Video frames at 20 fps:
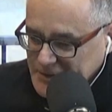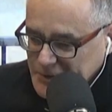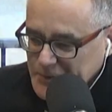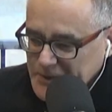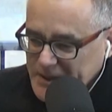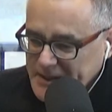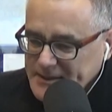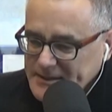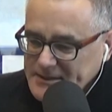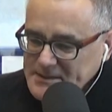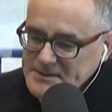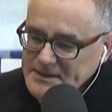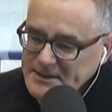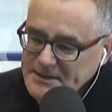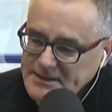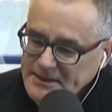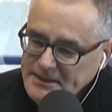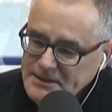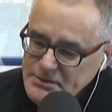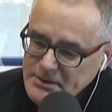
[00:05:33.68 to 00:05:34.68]
los viernes en
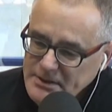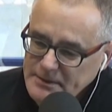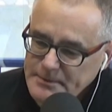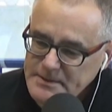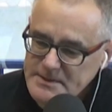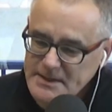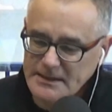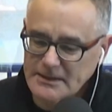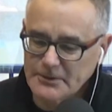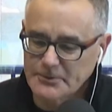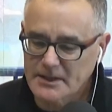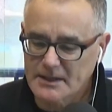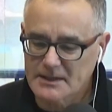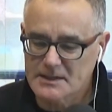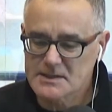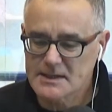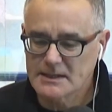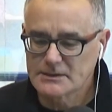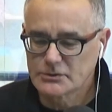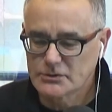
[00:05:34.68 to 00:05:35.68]
esta edición especial de
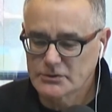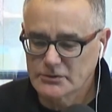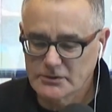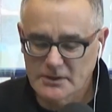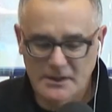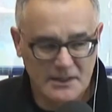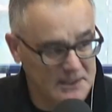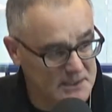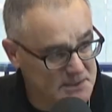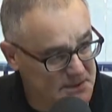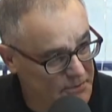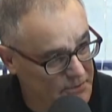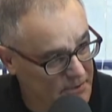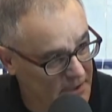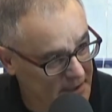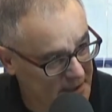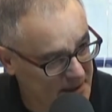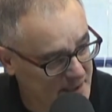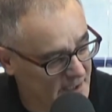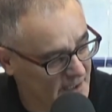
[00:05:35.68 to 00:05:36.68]
Viernes Santo,
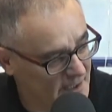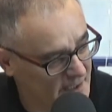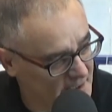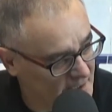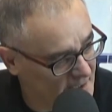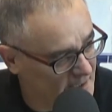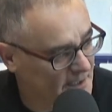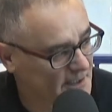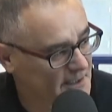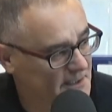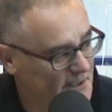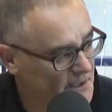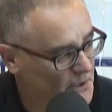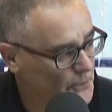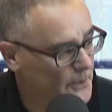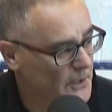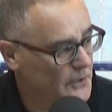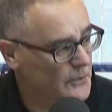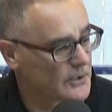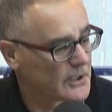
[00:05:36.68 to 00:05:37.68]
agradeciéndole a, Ana
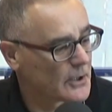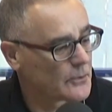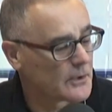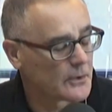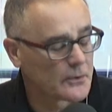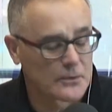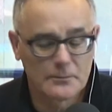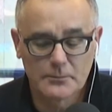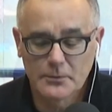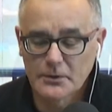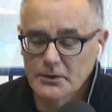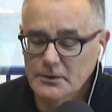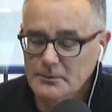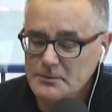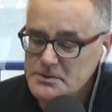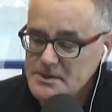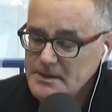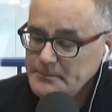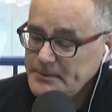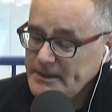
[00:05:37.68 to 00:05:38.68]
Rivero y a Juan Grompone
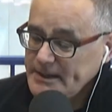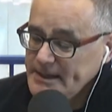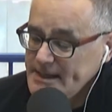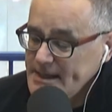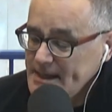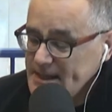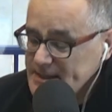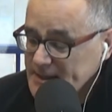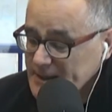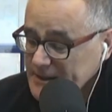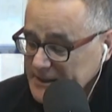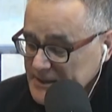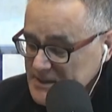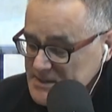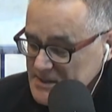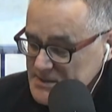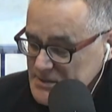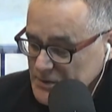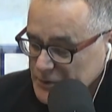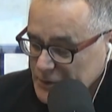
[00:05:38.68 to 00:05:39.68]
como siempre y a
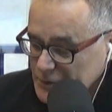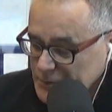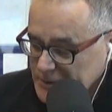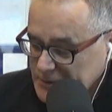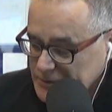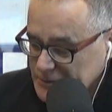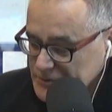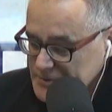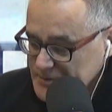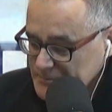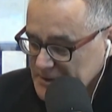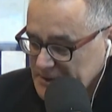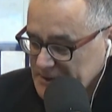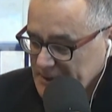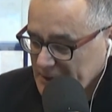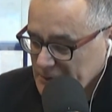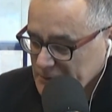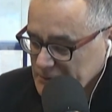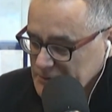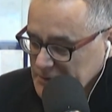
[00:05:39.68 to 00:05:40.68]
quienes han sido nuestros
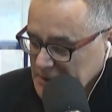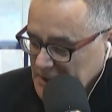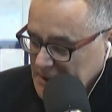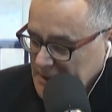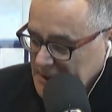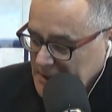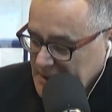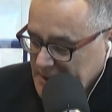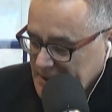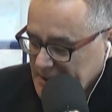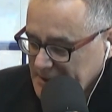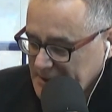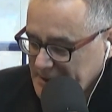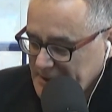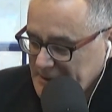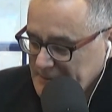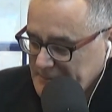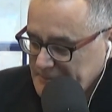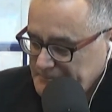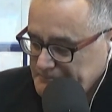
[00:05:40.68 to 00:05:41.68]
invitados,
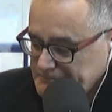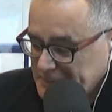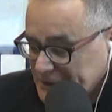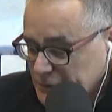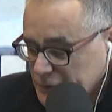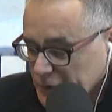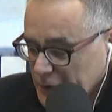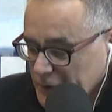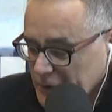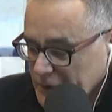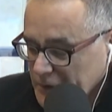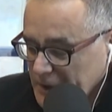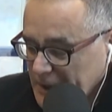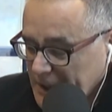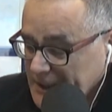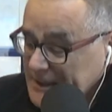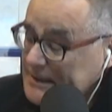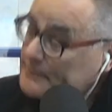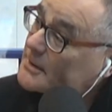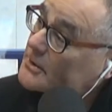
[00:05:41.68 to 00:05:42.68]
el pastor
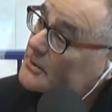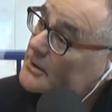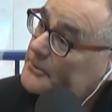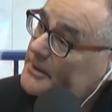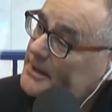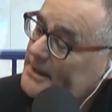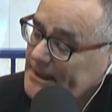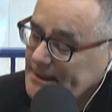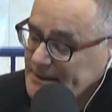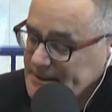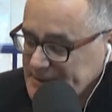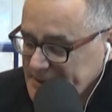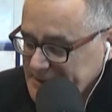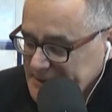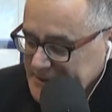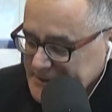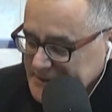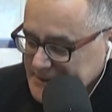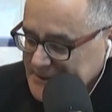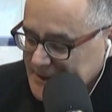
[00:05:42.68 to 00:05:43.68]
Ademar Olivera
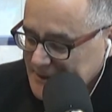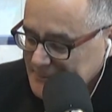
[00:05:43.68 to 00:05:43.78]
y